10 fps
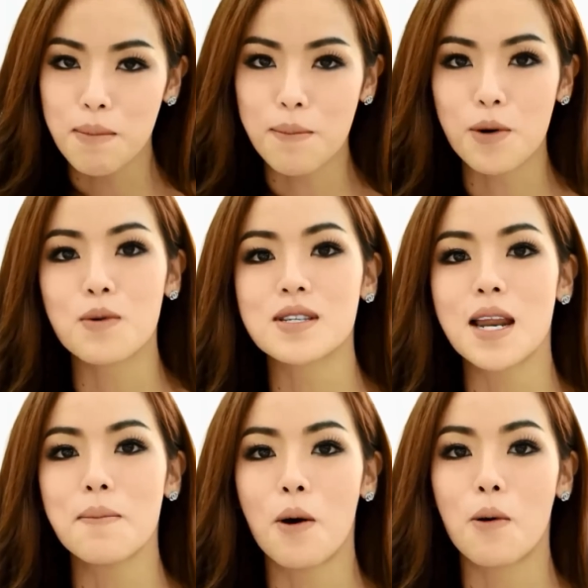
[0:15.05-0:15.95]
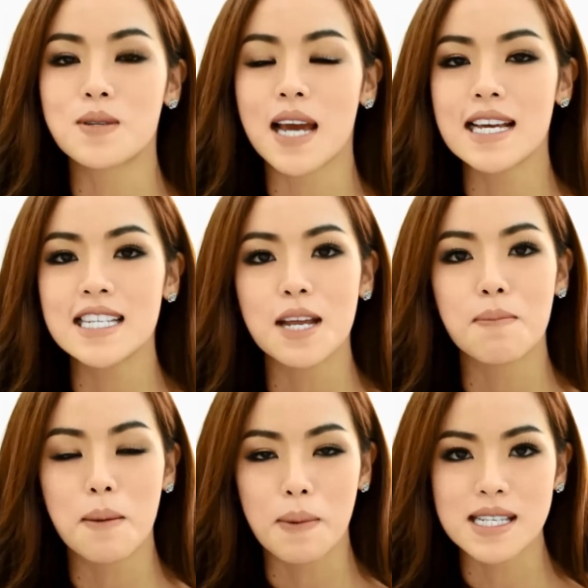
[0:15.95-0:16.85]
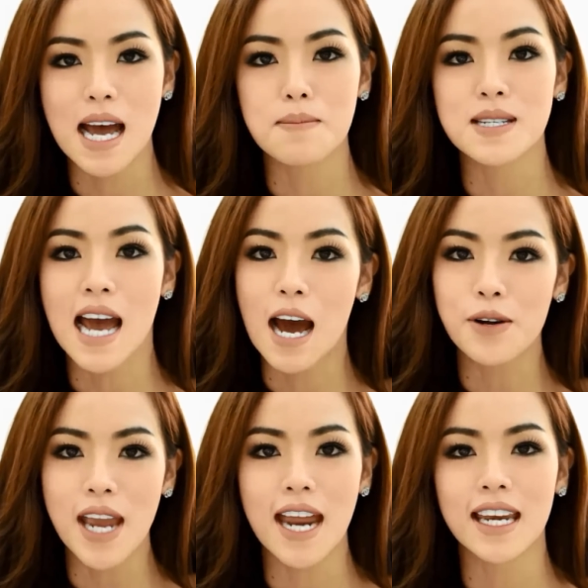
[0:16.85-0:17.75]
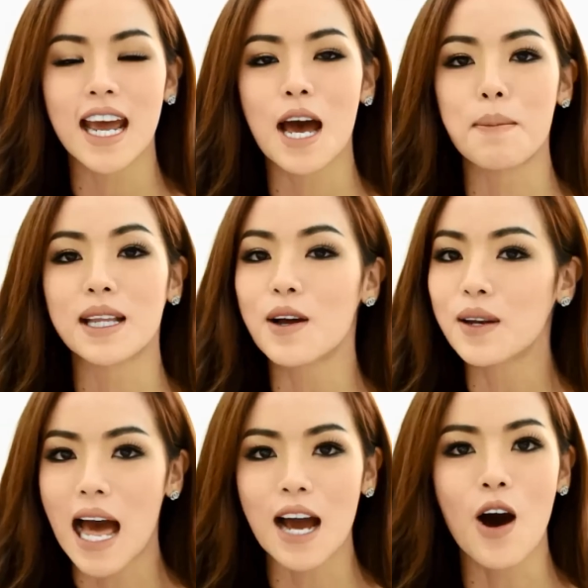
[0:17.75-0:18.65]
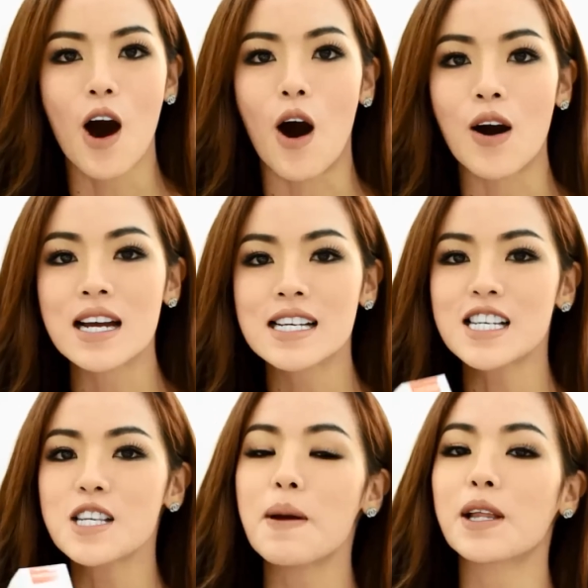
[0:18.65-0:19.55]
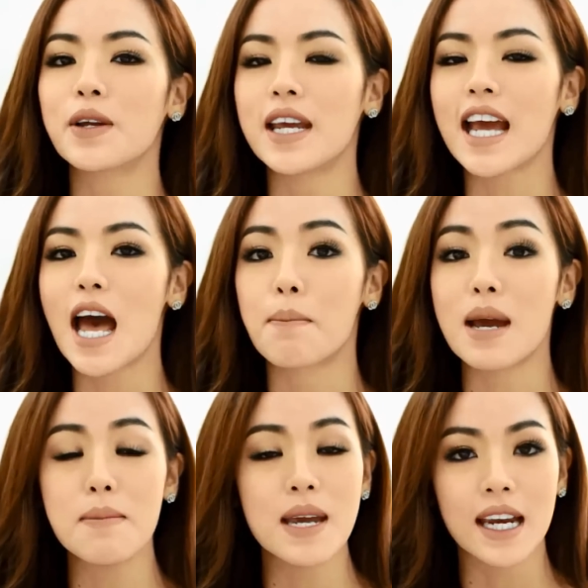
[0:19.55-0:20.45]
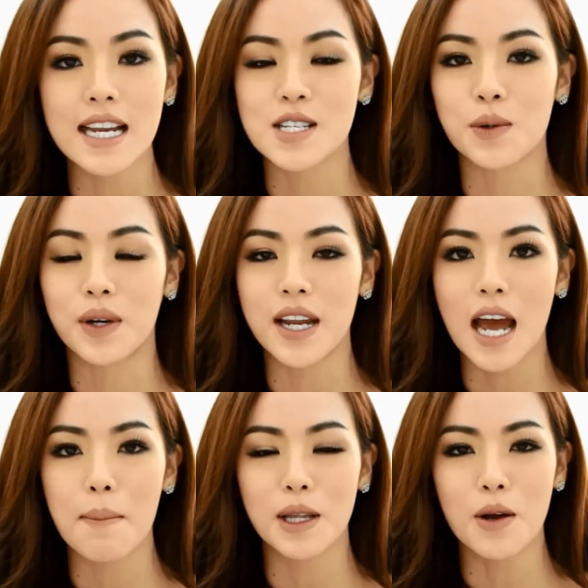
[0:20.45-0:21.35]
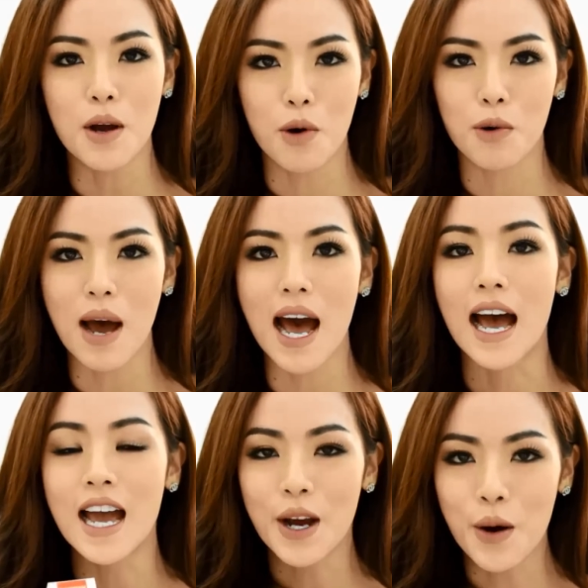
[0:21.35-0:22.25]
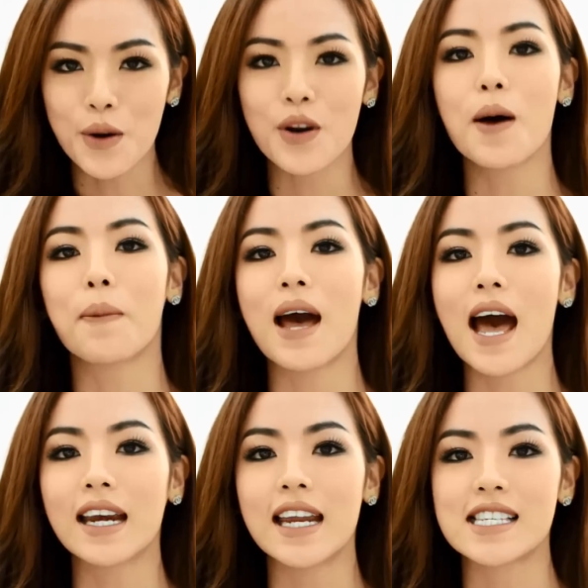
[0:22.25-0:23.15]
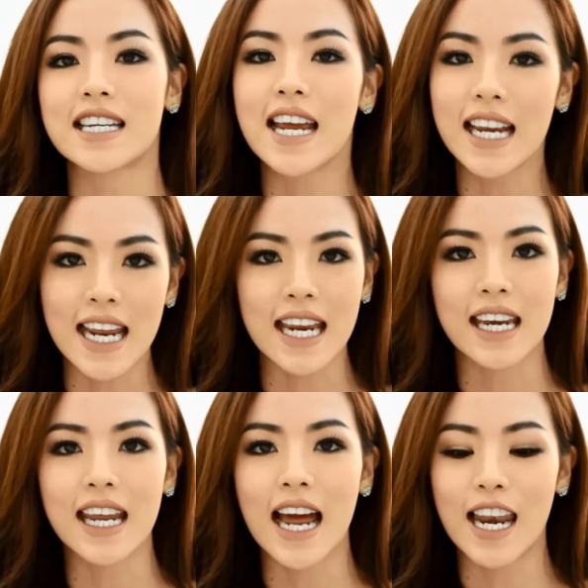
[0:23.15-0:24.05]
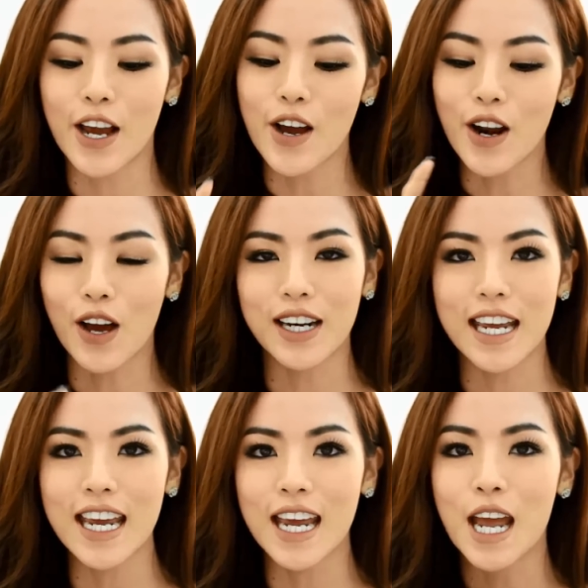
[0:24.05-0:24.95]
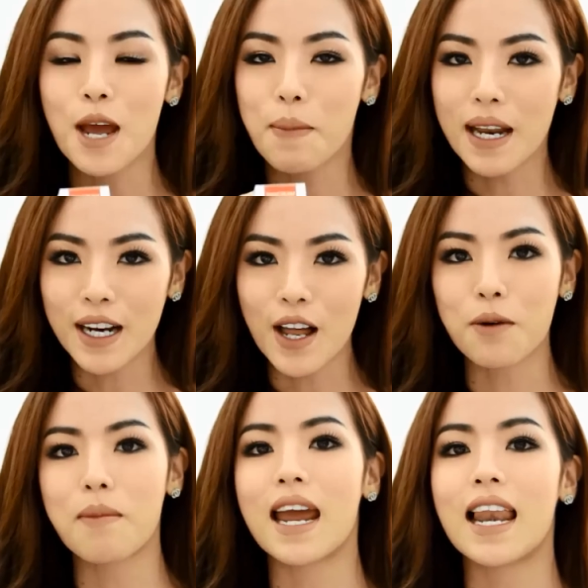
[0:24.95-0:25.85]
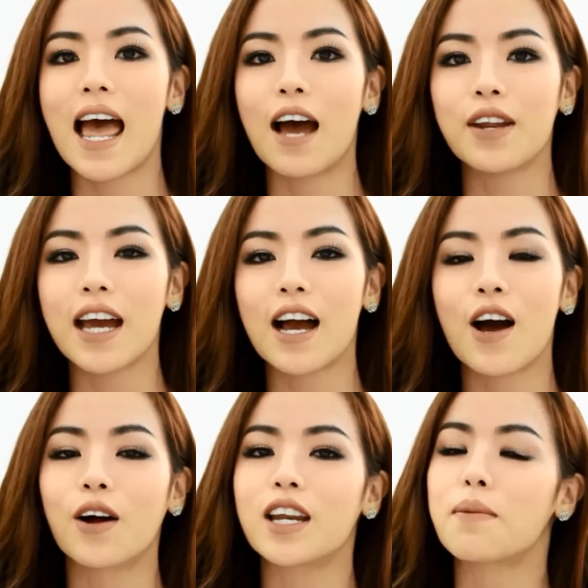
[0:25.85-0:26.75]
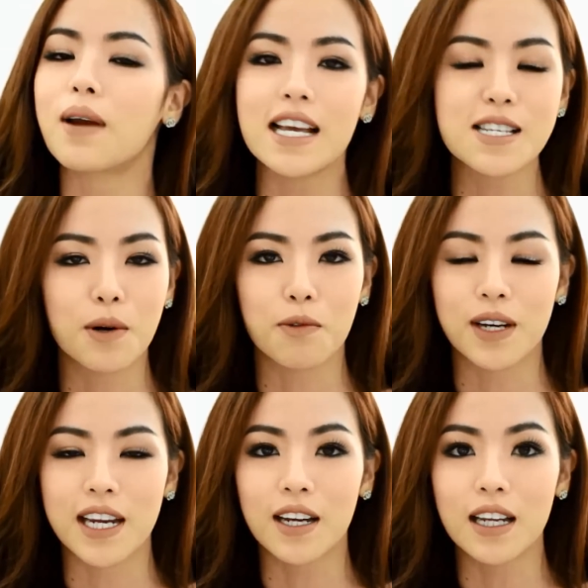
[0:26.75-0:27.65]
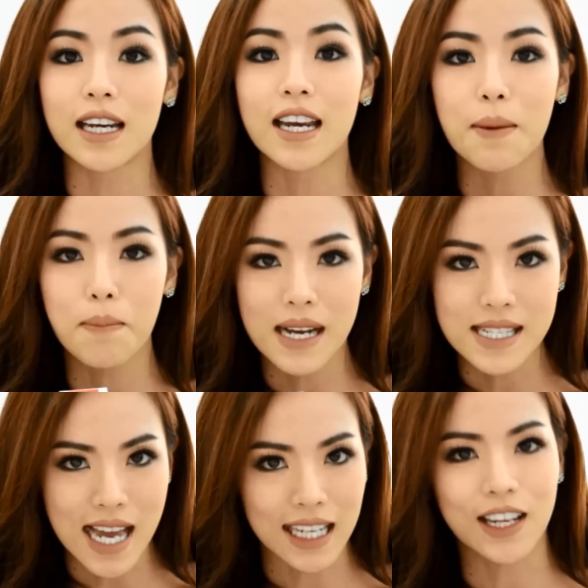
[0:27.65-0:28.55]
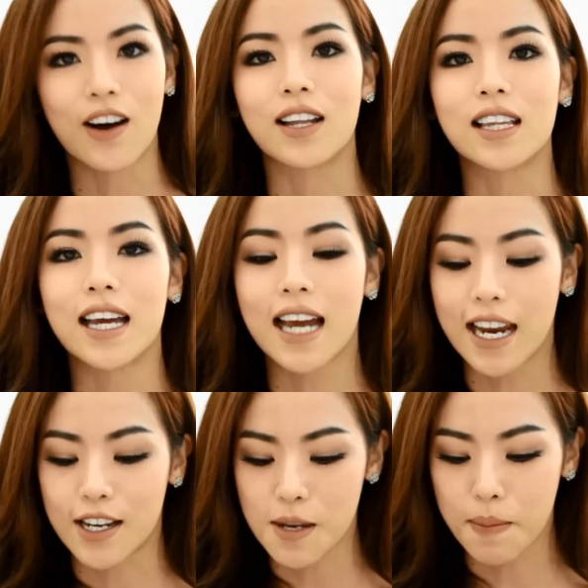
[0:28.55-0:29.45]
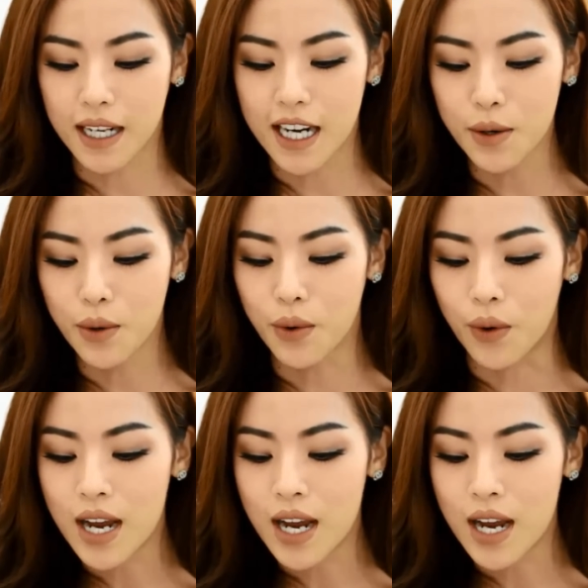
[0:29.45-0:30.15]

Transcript: บำรุงเส้นผมใช้ฉีดเป็นประจำเช้าเย็นนะคะไม่ต้องล้างออก ซึ่งสเปรย์ตัวนี้ค่ะไม่มีกลิ่นฉุนนะคะไม่ต้องกังวลว่าคนรอบข้างเนี่ยจะได้กลิ่นนะคะแล้วก็กล่องนี้เป็นกล่องใหม่แล้วนะคะของเดิมใกล้จะหมดวันนี้ก็เลยรีบมาจัดก่อนเลยค่ะ เดี๋ยวจะเปิดให้ดู